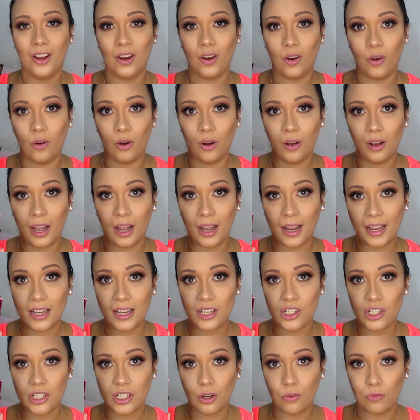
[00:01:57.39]
Ó, a
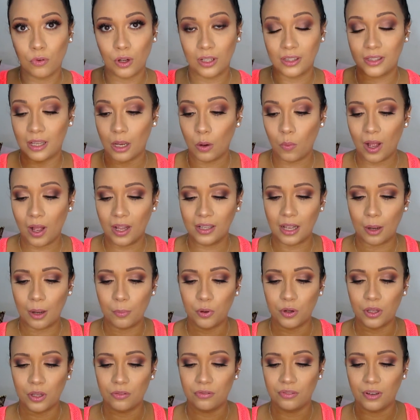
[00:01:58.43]
caixinha eu vou até guardar
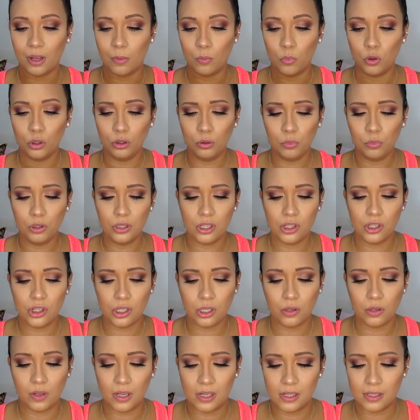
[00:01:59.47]
porque fica muito
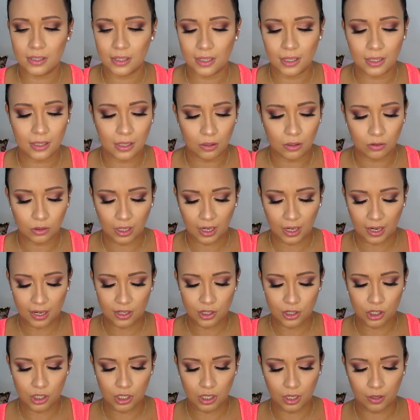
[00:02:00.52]
bonitinho eles aqui dentro da
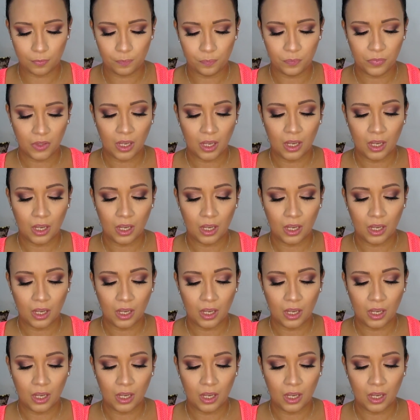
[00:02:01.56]
caixinha.